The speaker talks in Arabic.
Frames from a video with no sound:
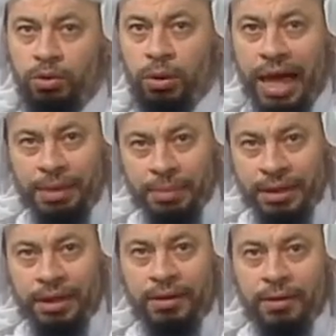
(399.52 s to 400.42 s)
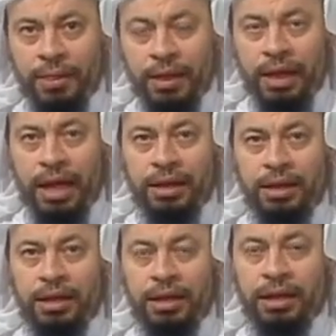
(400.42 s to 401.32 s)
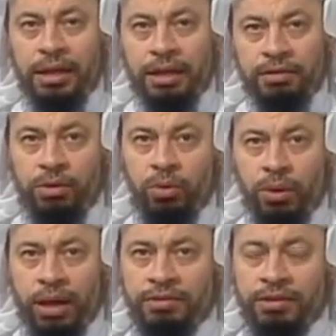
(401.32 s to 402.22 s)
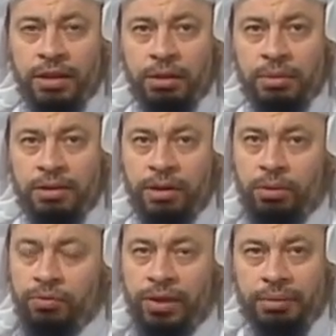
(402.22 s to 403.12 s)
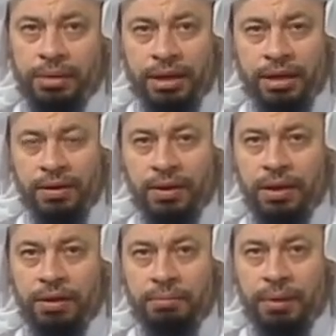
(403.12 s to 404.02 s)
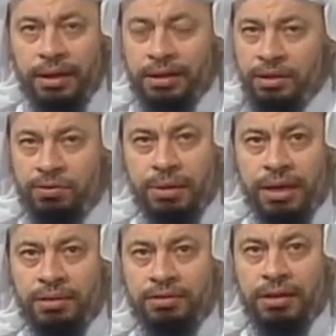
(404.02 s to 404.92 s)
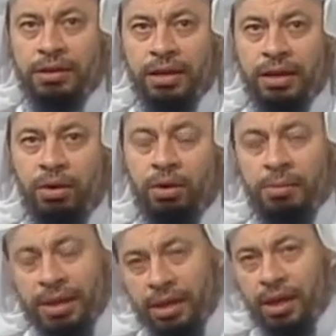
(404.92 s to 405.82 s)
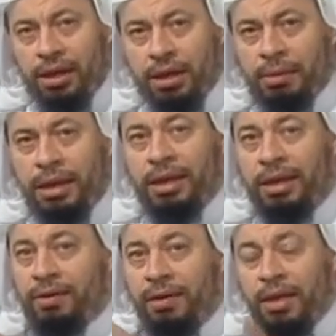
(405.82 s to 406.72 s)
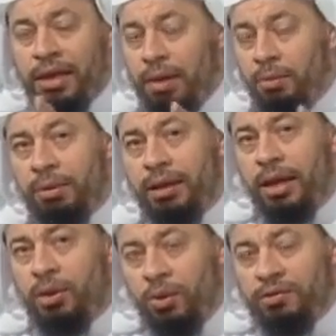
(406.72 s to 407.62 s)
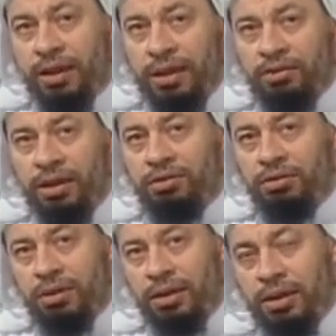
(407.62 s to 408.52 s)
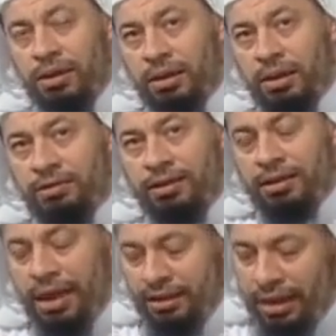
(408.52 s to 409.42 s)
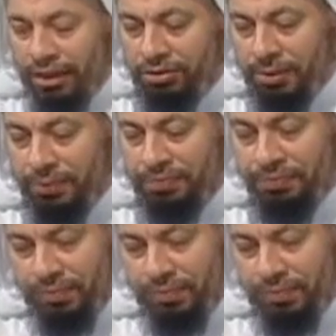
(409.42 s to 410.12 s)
يستطيعون أبدا أن آه، ينزلوا خاصة أنهم نزلوا في أماكن بعيدة نسبيا عن الإسكندرية وأماكن قريبة لكن كان ممكن أن يوزع الجيش لصد هذه الهجمة